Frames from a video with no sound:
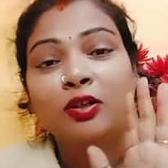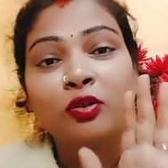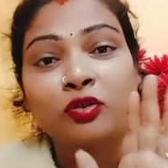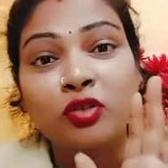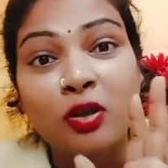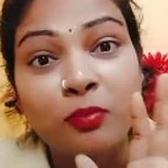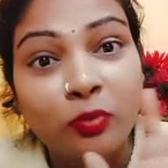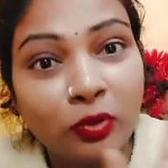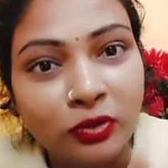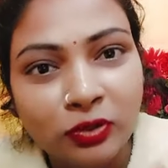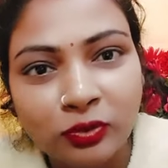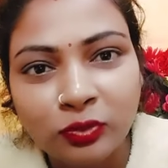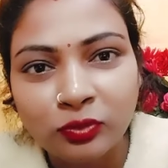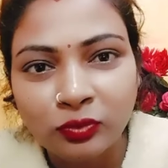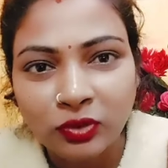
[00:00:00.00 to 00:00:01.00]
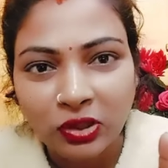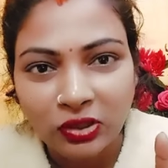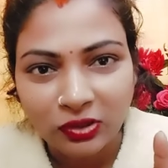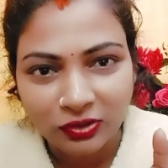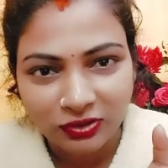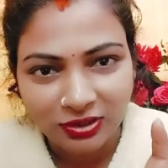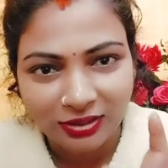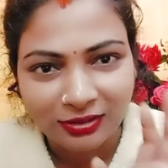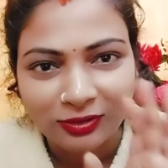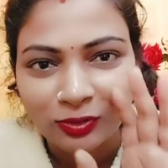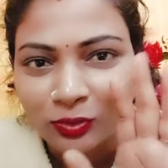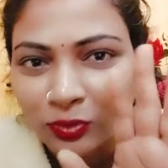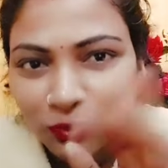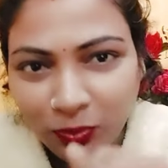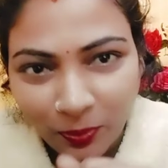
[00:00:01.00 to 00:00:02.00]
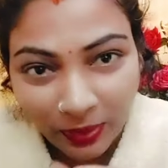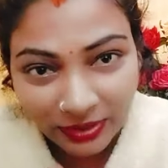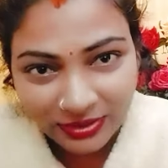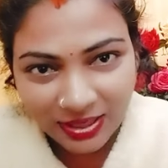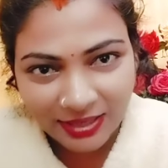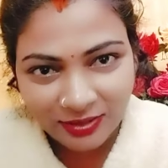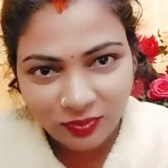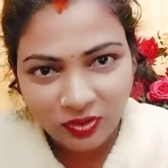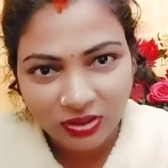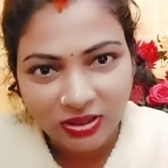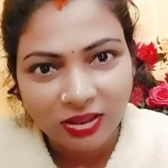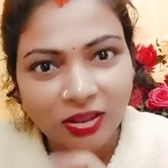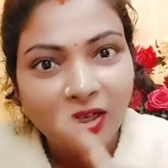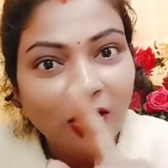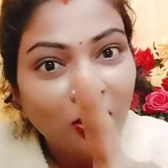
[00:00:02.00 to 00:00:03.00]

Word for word: सब कोई से सुंदर लग जाती तो लोग को परेशानी हो जाता है ना